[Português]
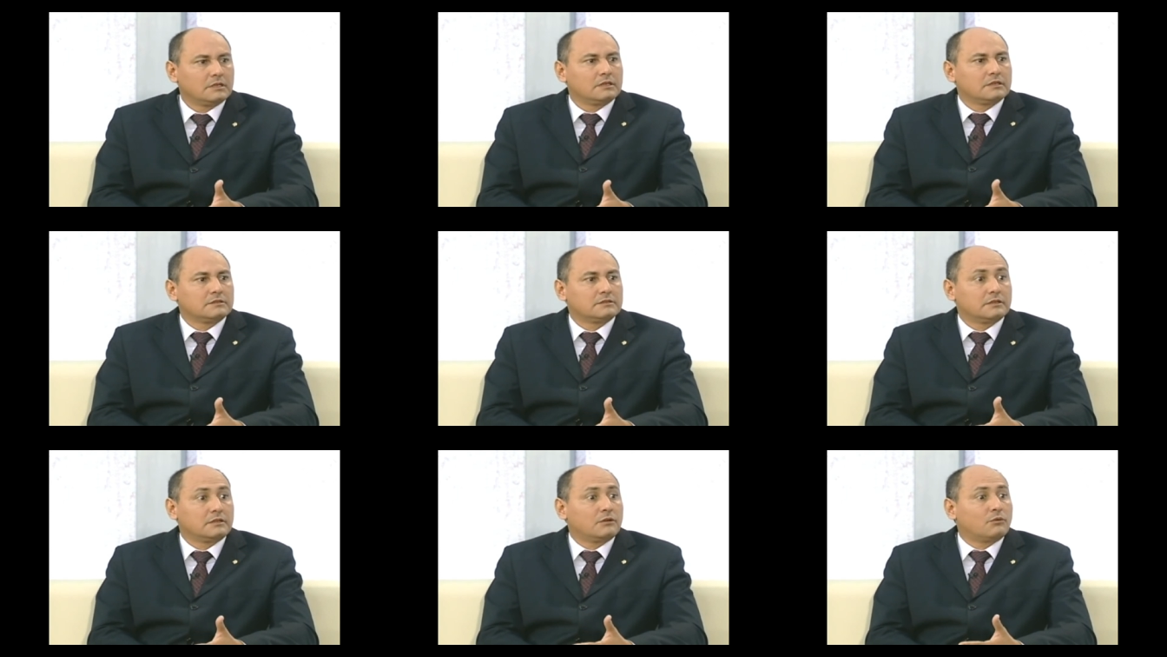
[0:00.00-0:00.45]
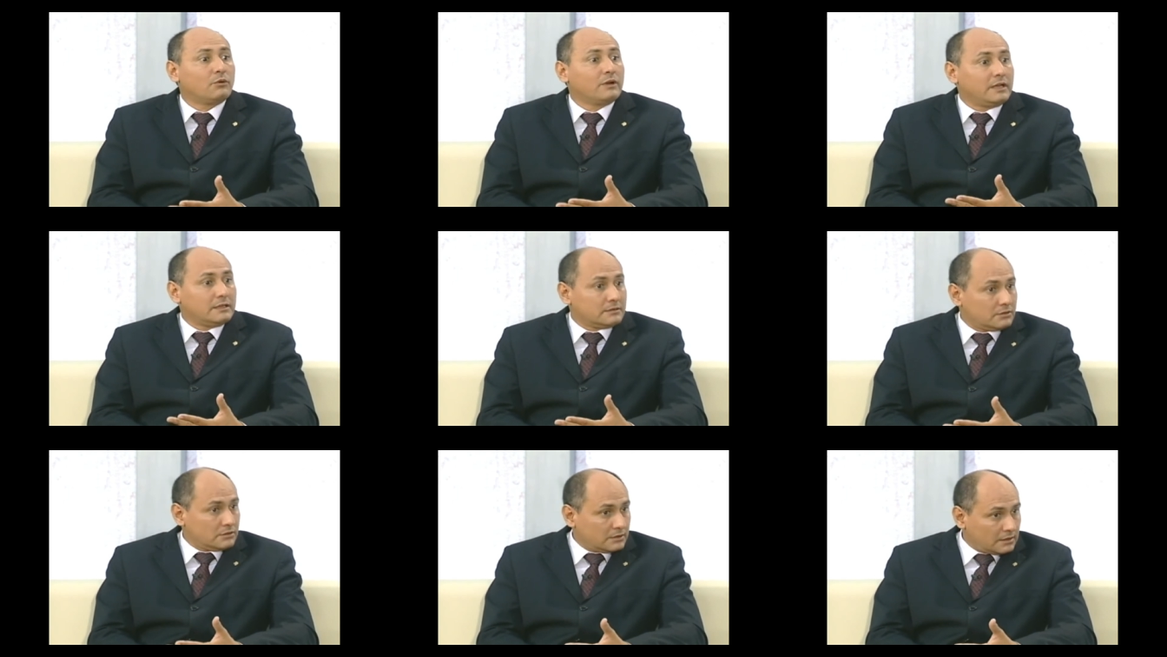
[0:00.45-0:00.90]
se ele
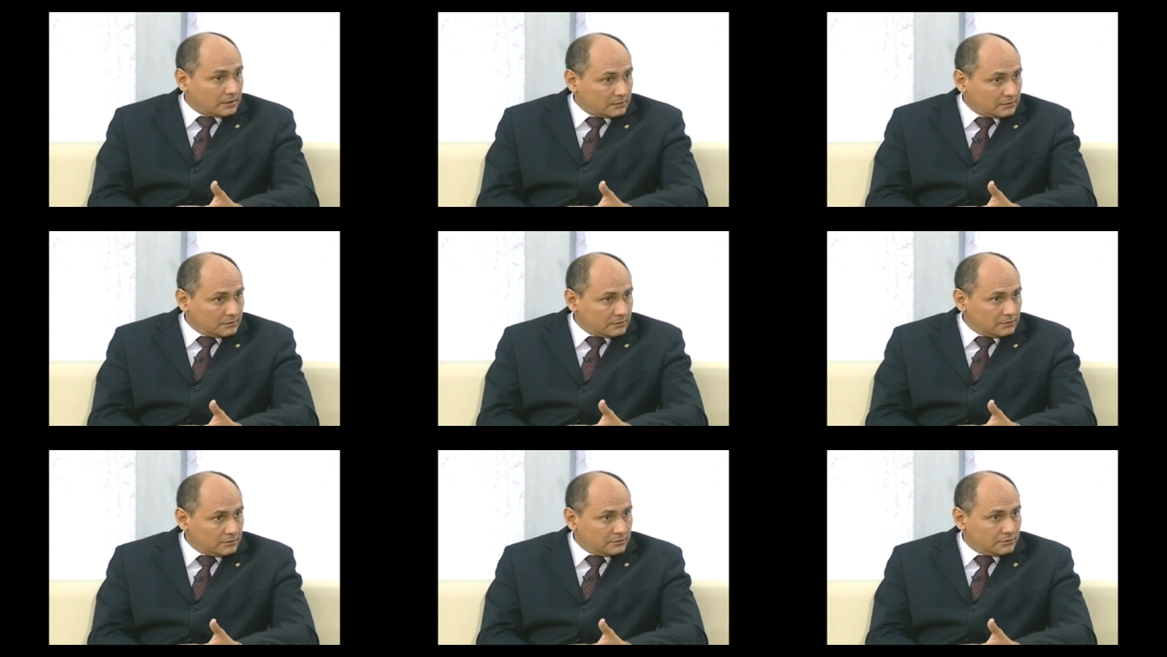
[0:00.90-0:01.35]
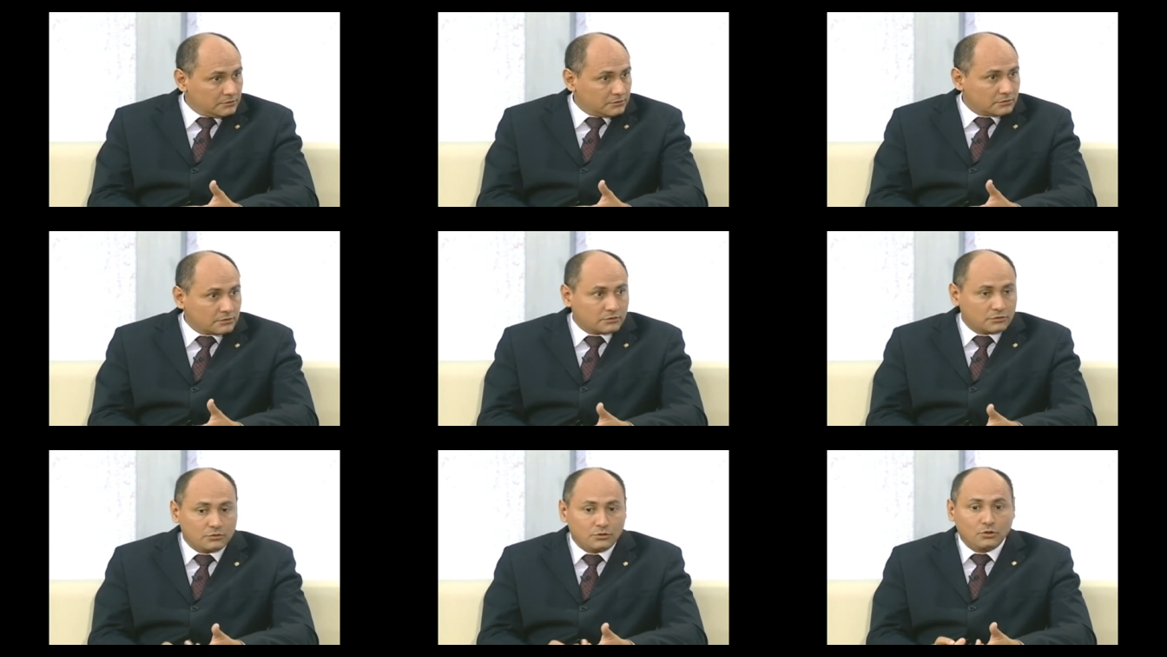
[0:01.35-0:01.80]
conhece essas
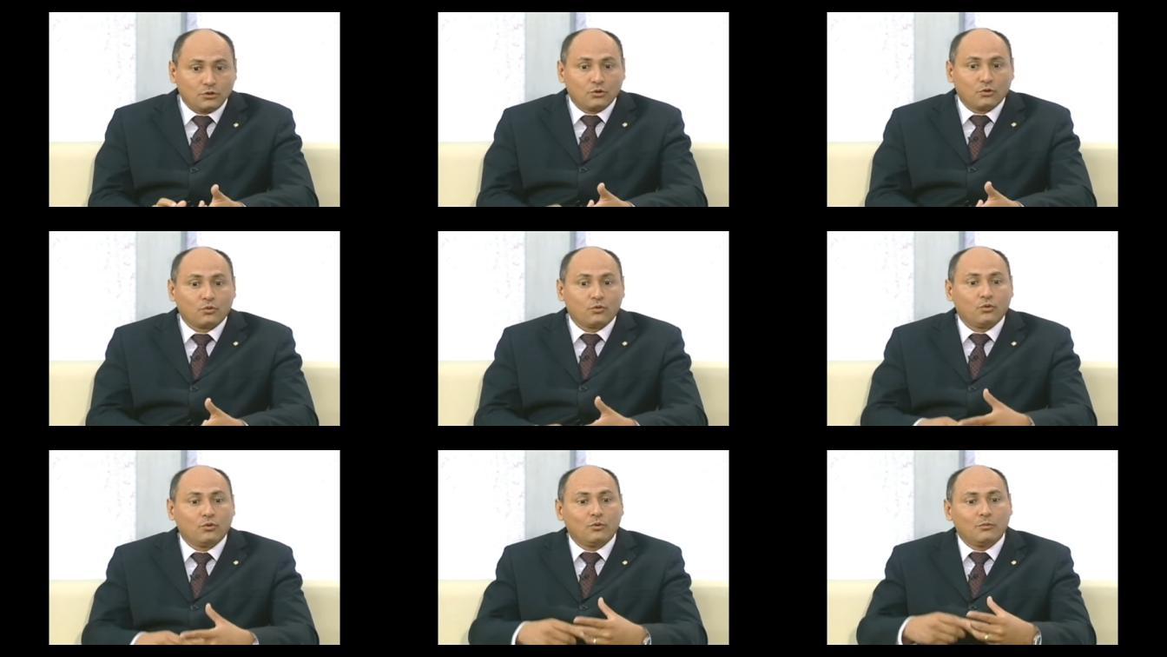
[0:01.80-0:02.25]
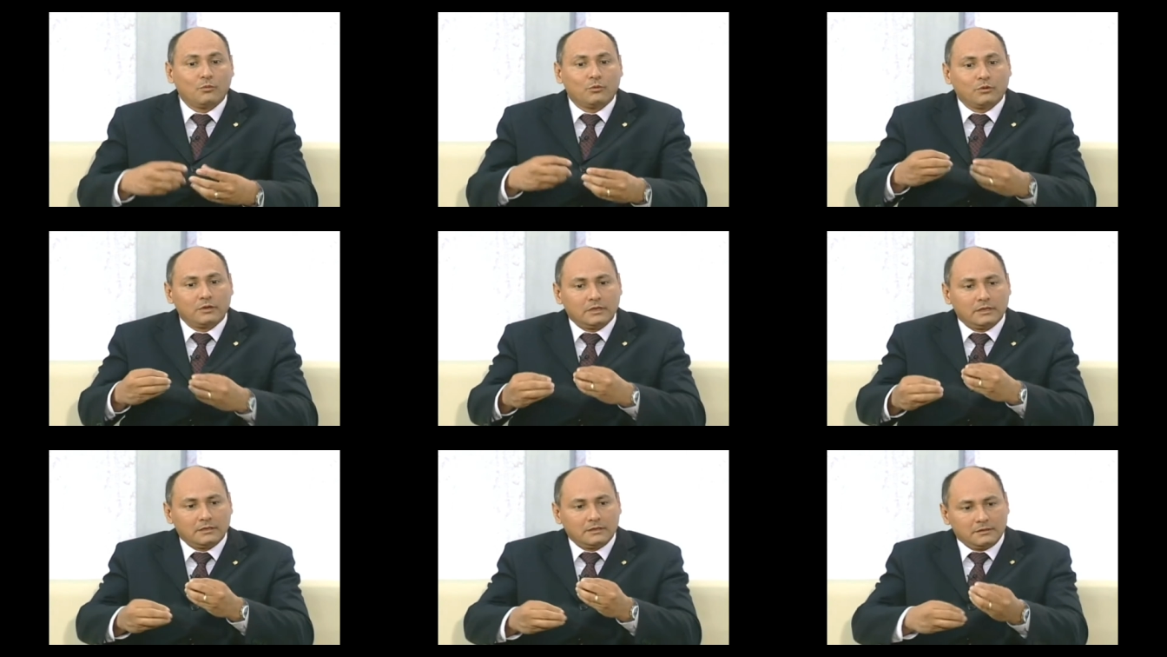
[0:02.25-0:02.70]
características, como
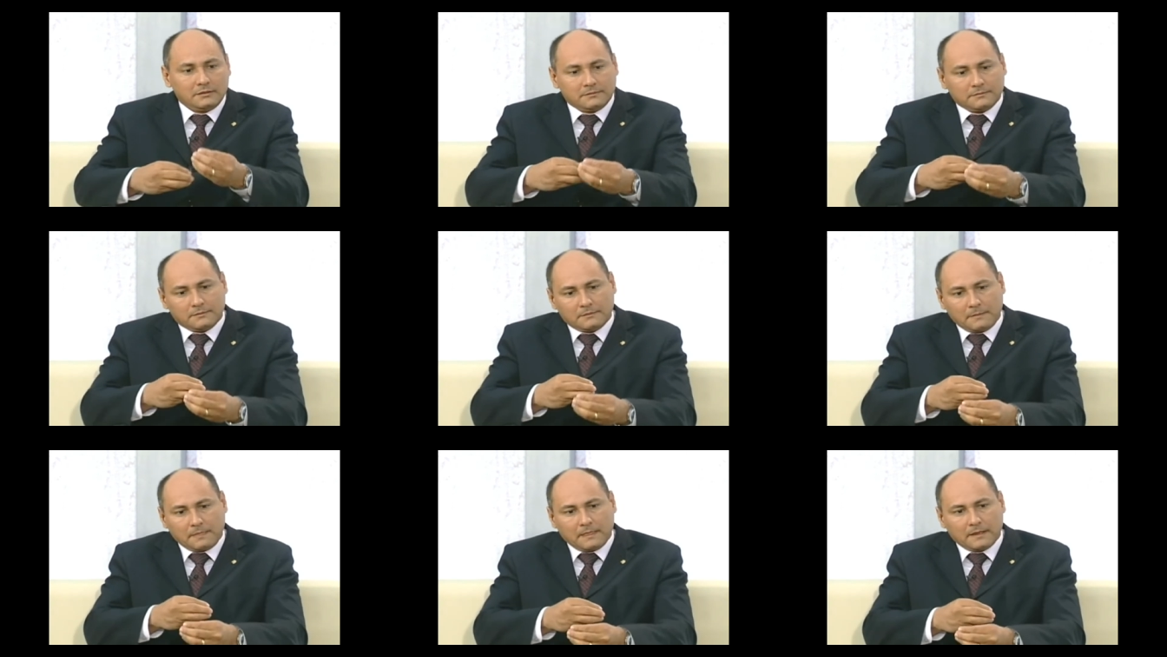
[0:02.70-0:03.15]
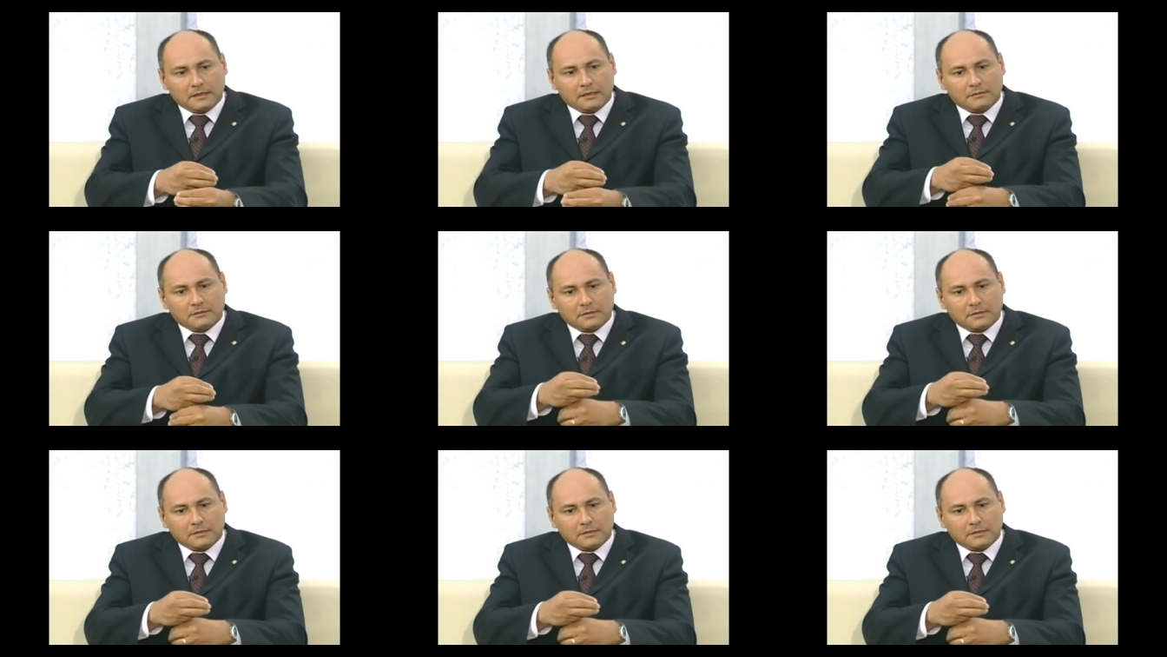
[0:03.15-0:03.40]
ele é,